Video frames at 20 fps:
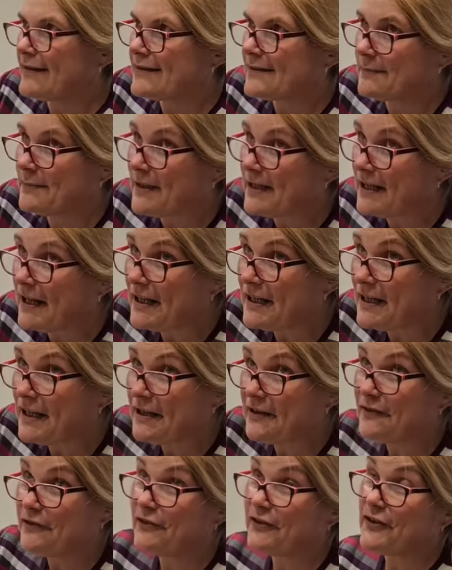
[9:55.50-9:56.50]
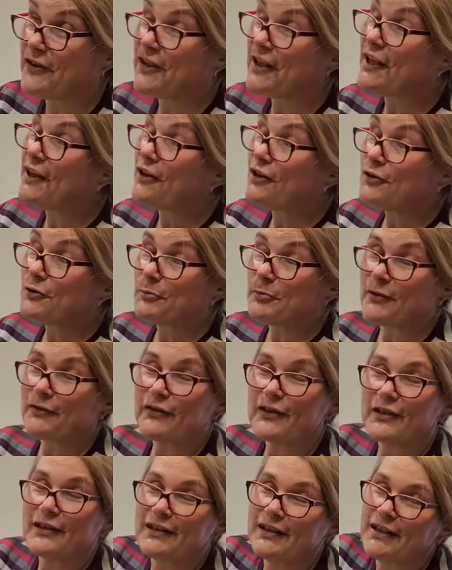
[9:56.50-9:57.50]
Zbiera je w
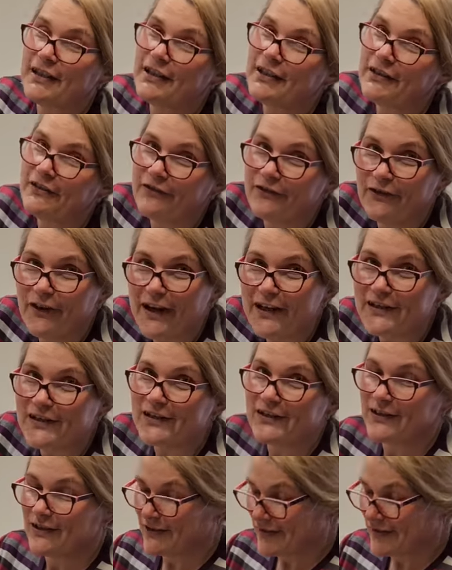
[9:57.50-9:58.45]
nieodpowiedniej fazie,